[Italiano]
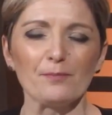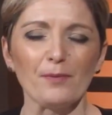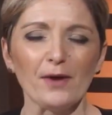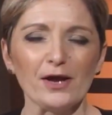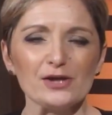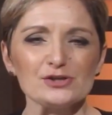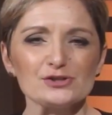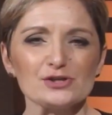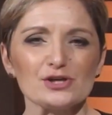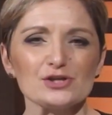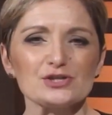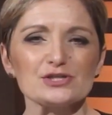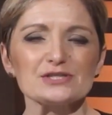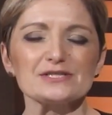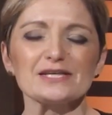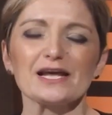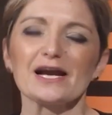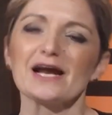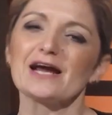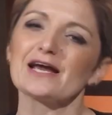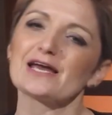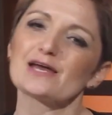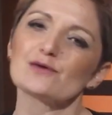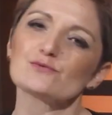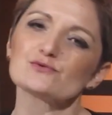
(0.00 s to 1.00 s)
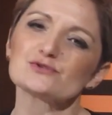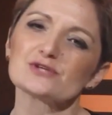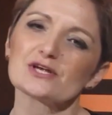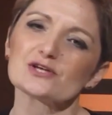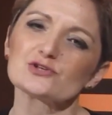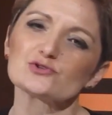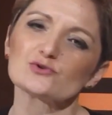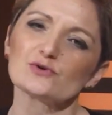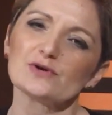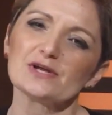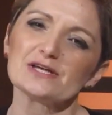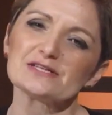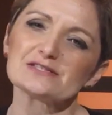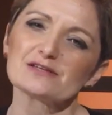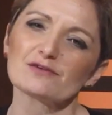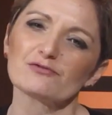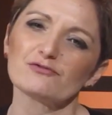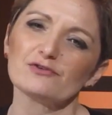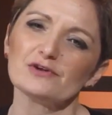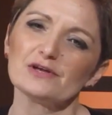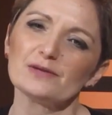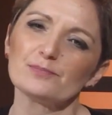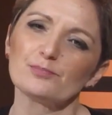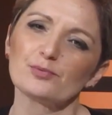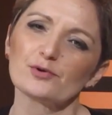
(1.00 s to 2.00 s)
pagina, ci sarà anche un sassolese,
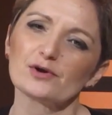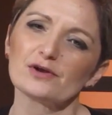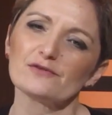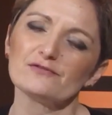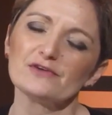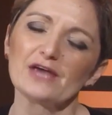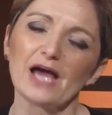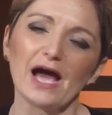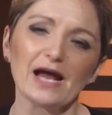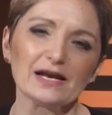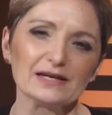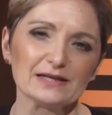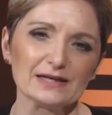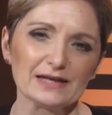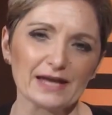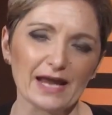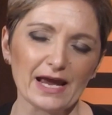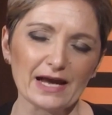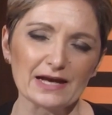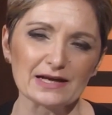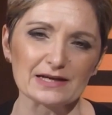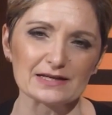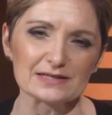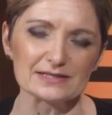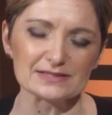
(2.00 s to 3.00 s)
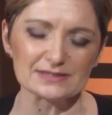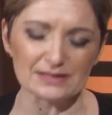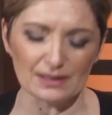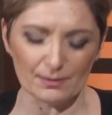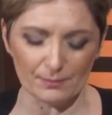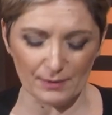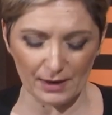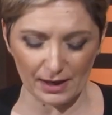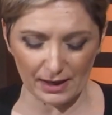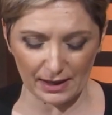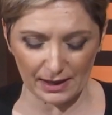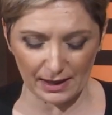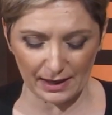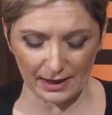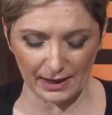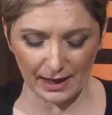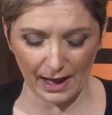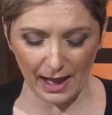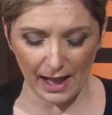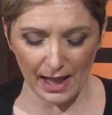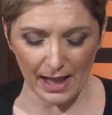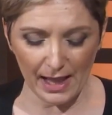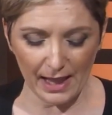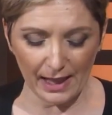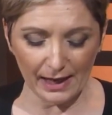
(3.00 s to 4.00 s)
Filippo Neviani, Neck insieme a
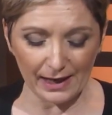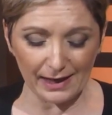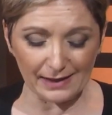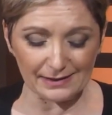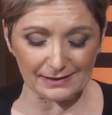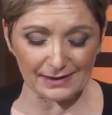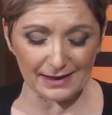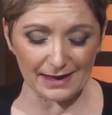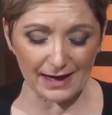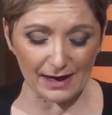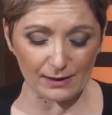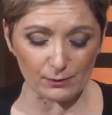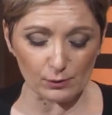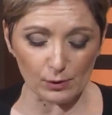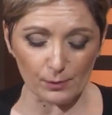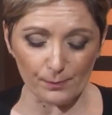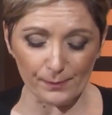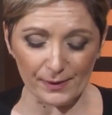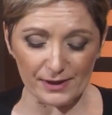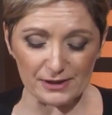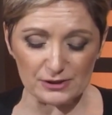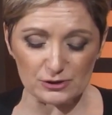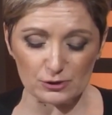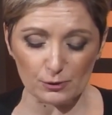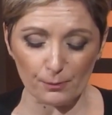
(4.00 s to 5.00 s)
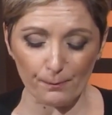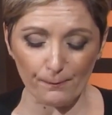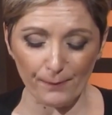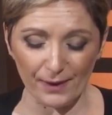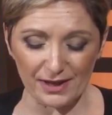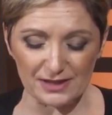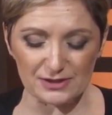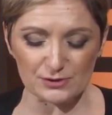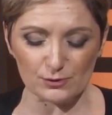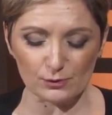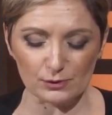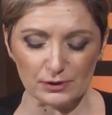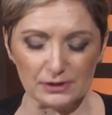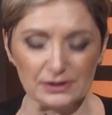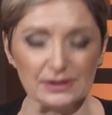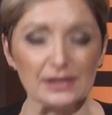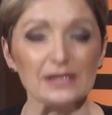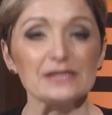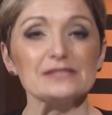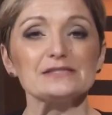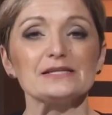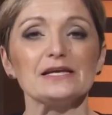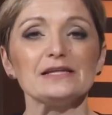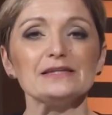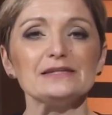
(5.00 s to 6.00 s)
Renga canteranno il pezzo Pazzo di
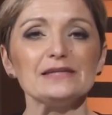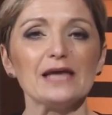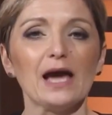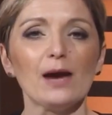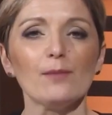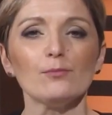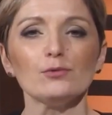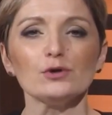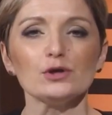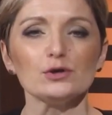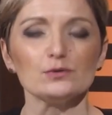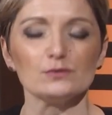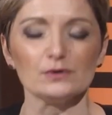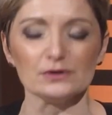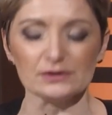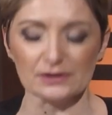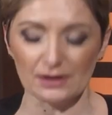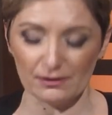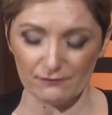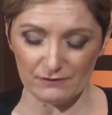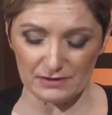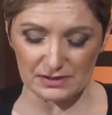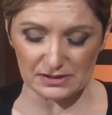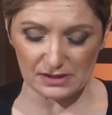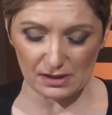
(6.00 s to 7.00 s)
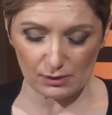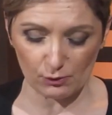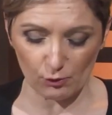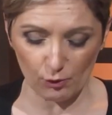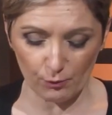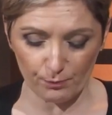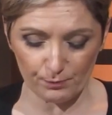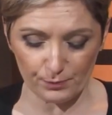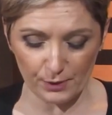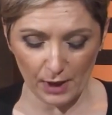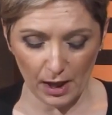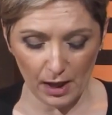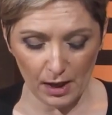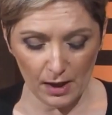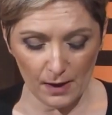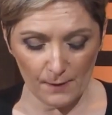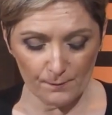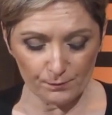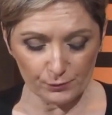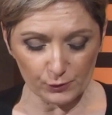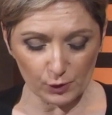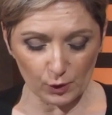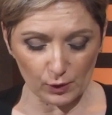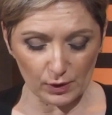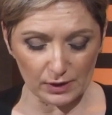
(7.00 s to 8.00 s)
te. Sentiamoli in un'intervista doppia
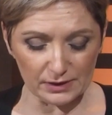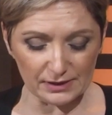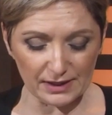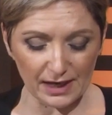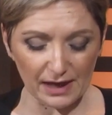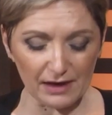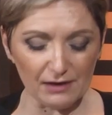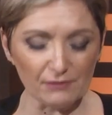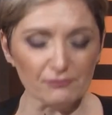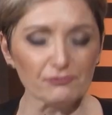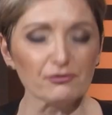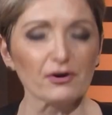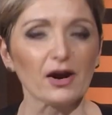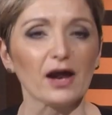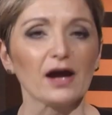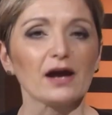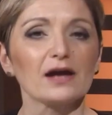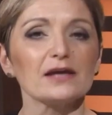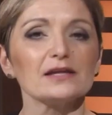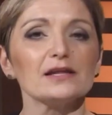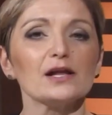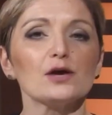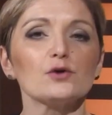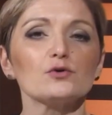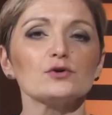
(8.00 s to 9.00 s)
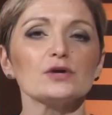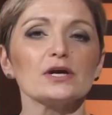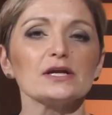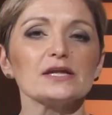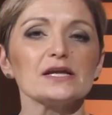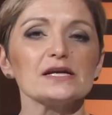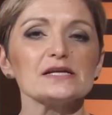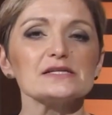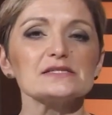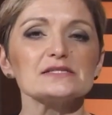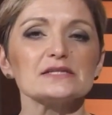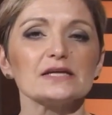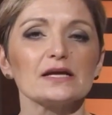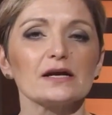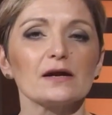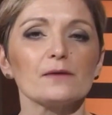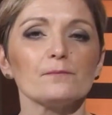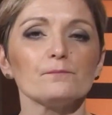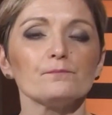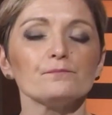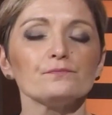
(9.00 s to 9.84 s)
con Andrea Lanfranchi del Corriere della Sera.